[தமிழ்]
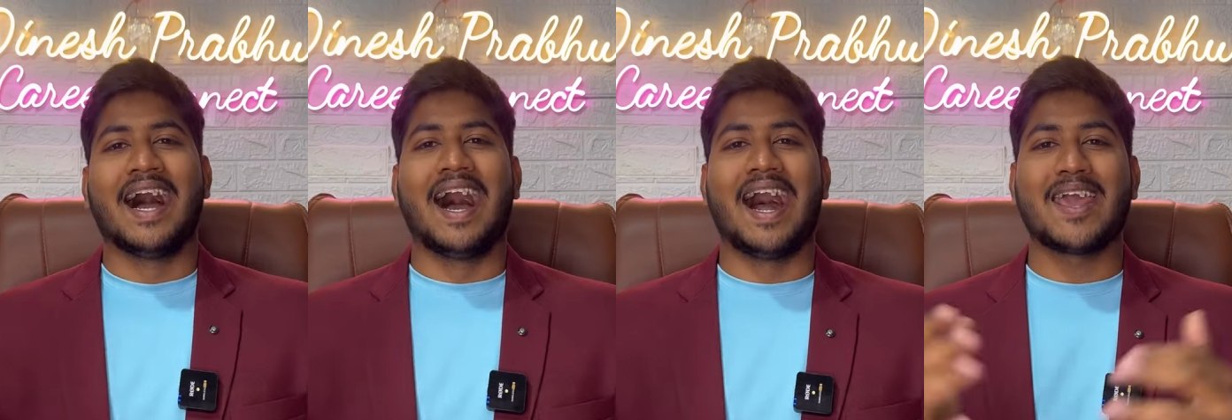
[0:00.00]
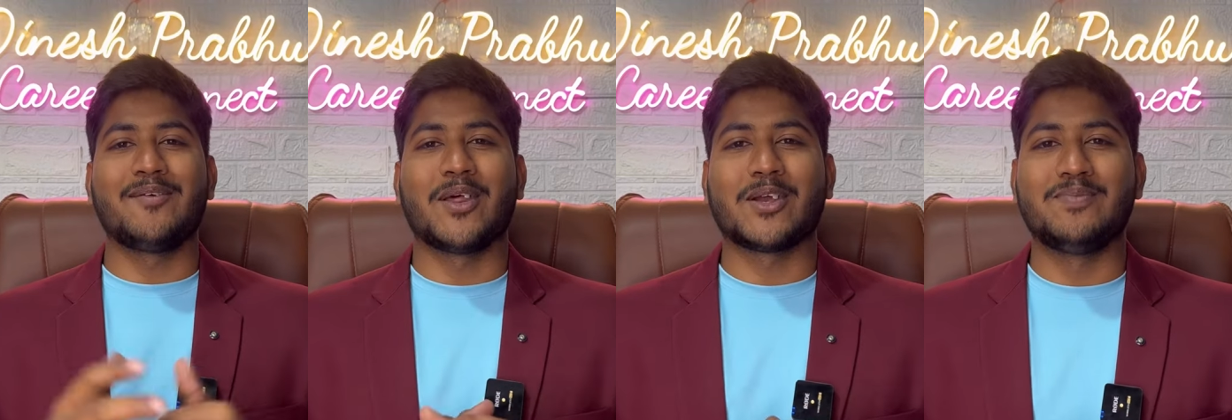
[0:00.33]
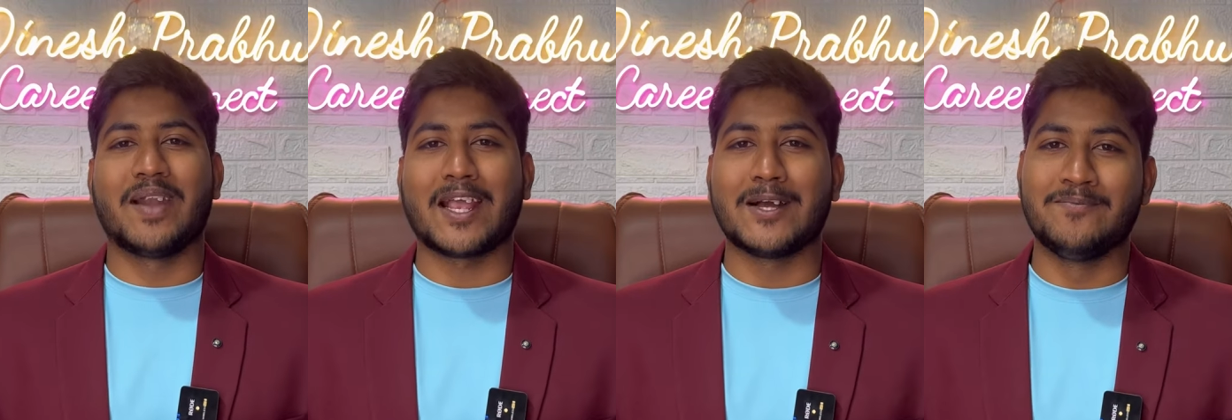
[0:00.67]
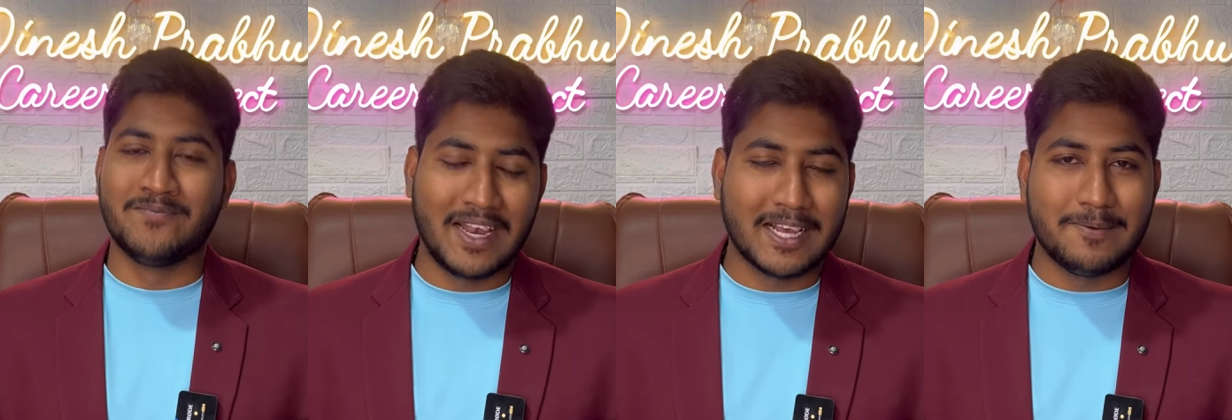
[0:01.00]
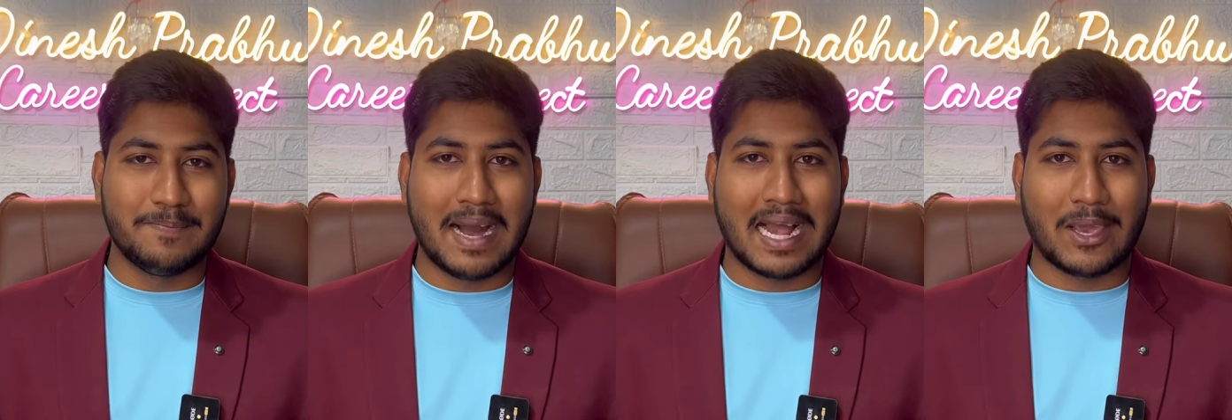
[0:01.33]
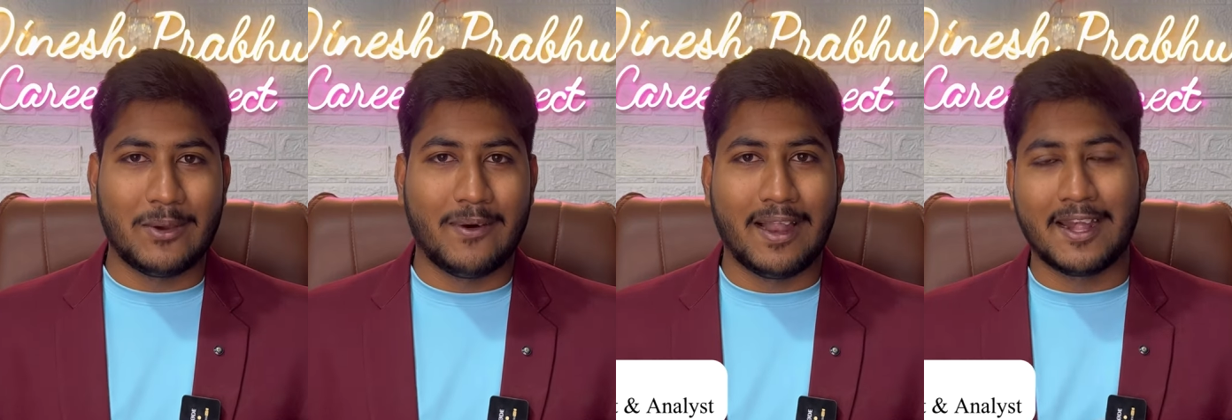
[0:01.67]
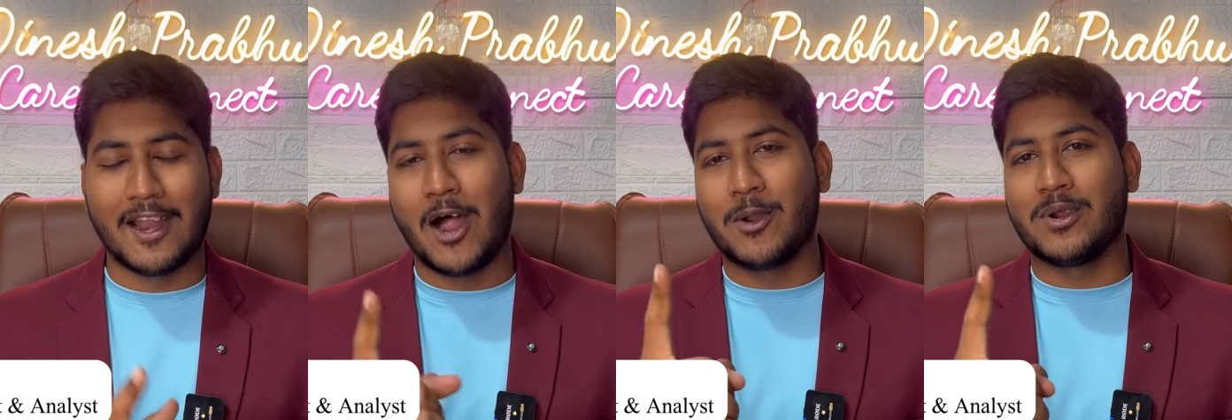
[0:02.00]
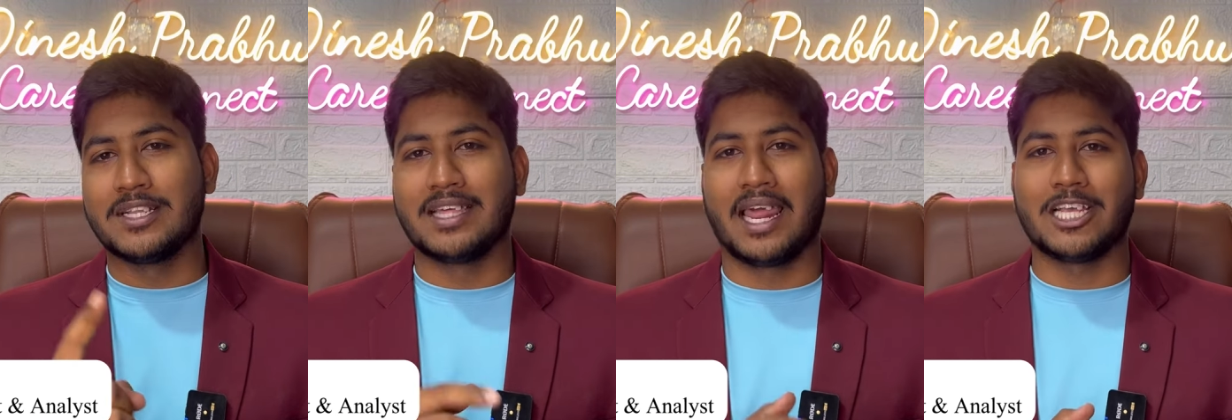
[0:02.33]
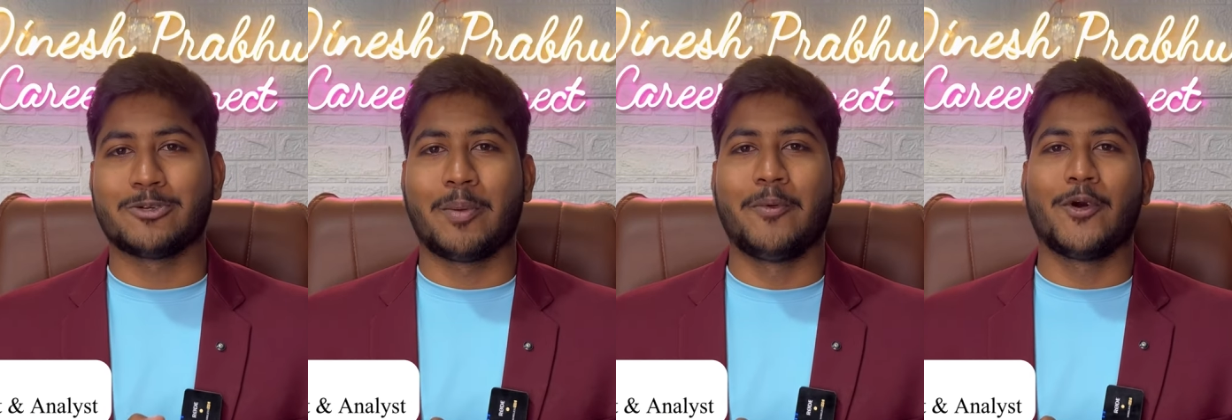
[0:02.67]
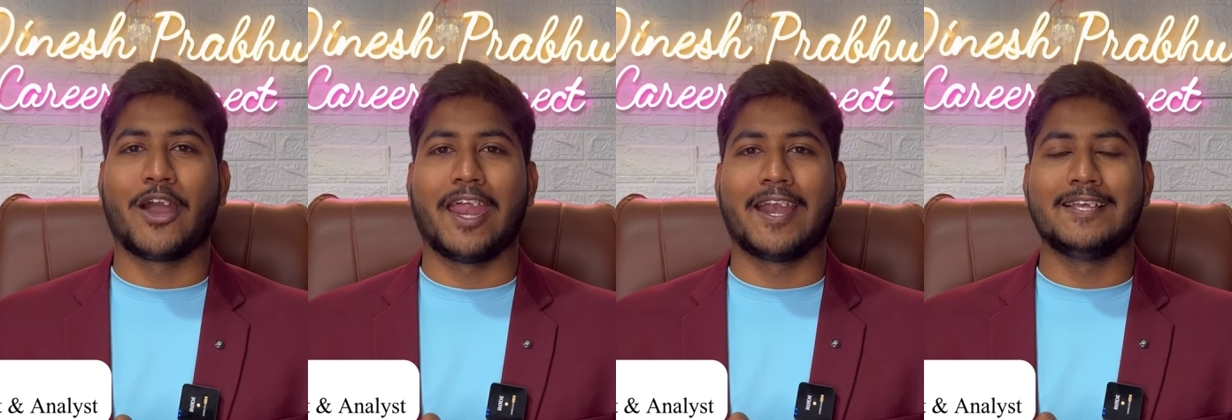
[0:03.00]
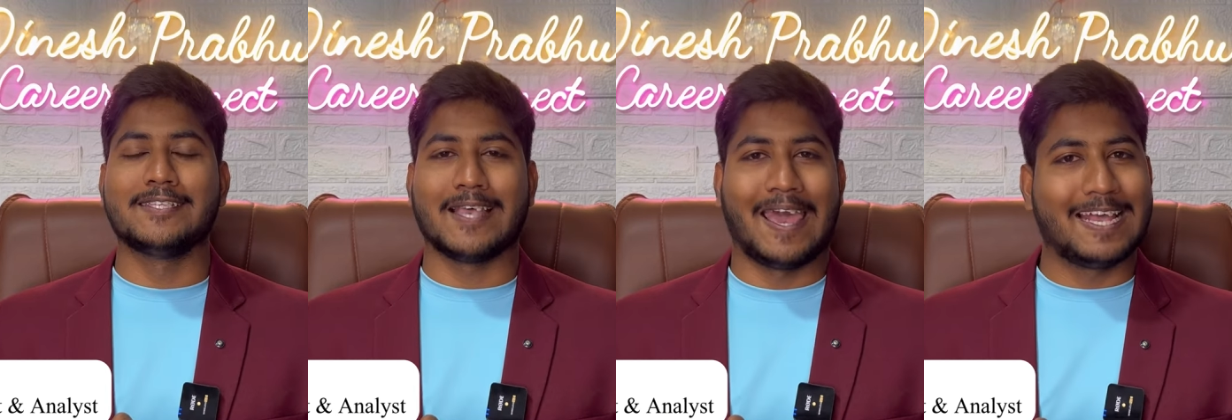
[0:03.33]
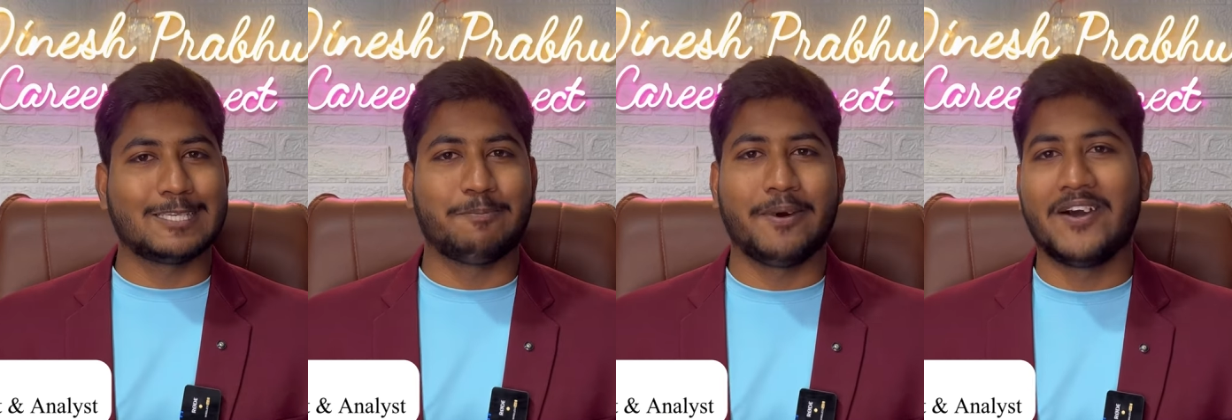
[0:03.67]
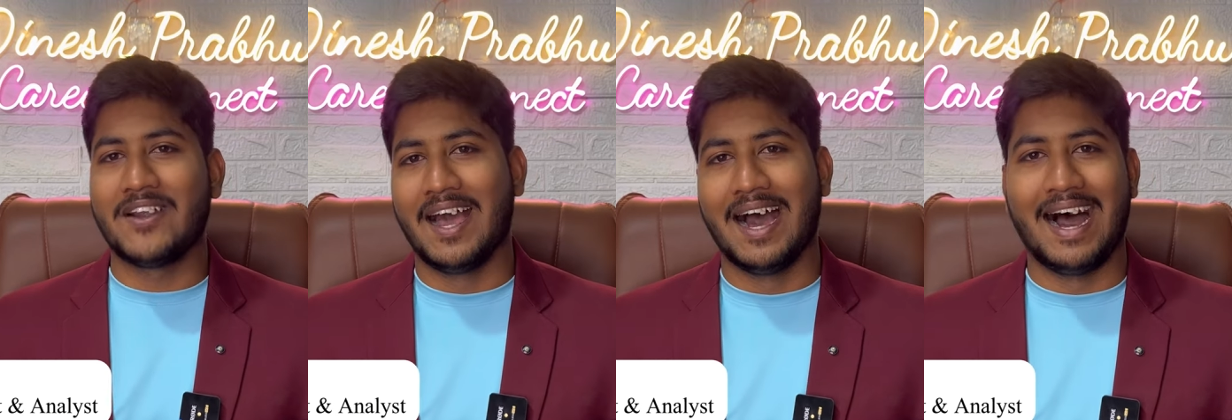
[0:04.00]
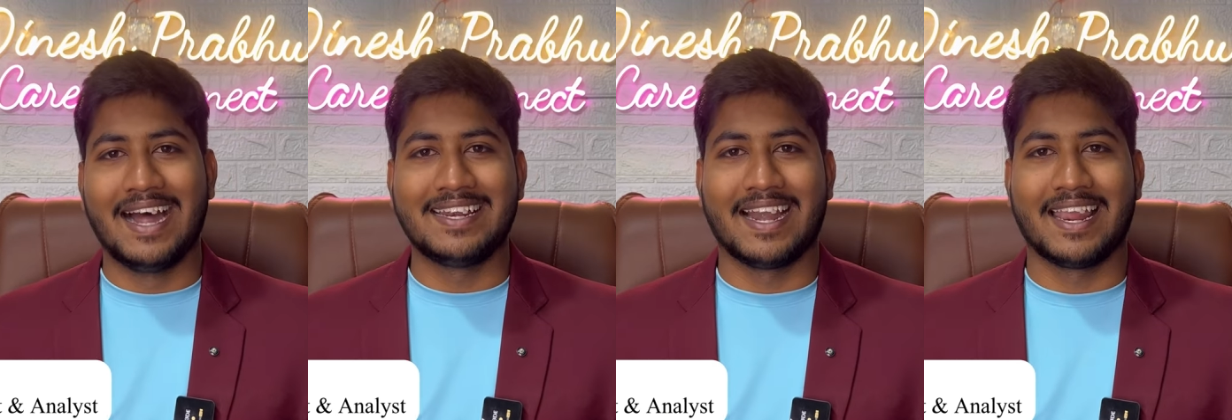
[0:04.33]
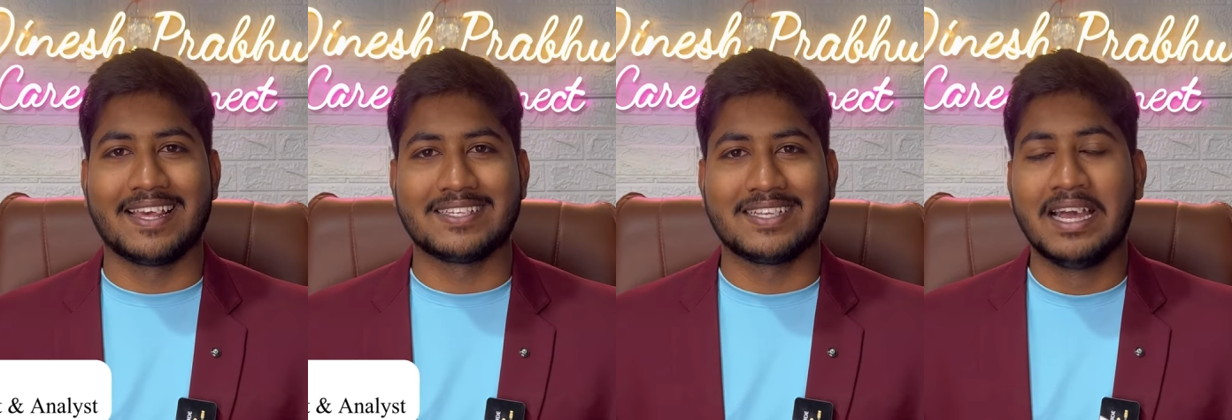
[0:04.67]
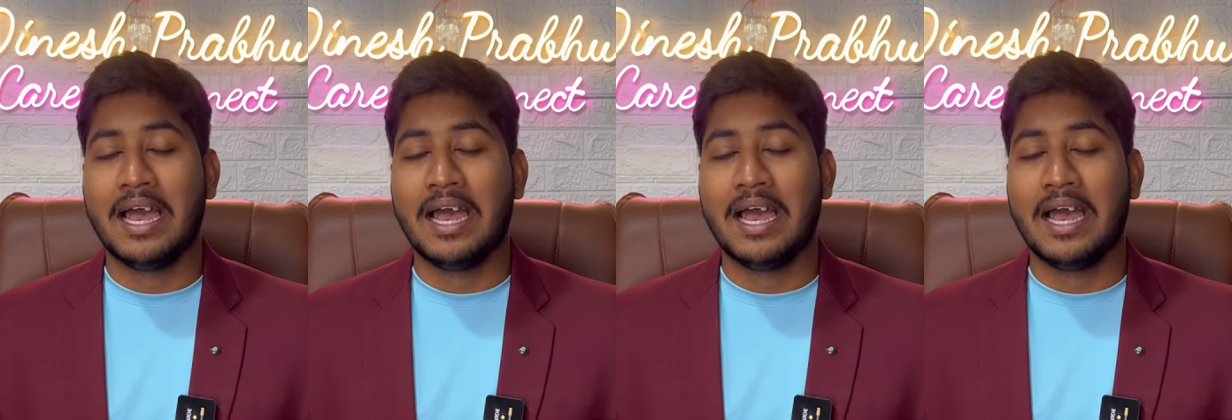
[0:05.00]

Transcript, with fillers: அனைவருக்கும் வணக்கம் வெல்கம் பேக் யூ ஆல் நான் உங்கள் தினேஷ் பிரபு கரிகடன்ஸ் எக்ஸ்பர்ட் அண்ட் அனலிஸ்ட்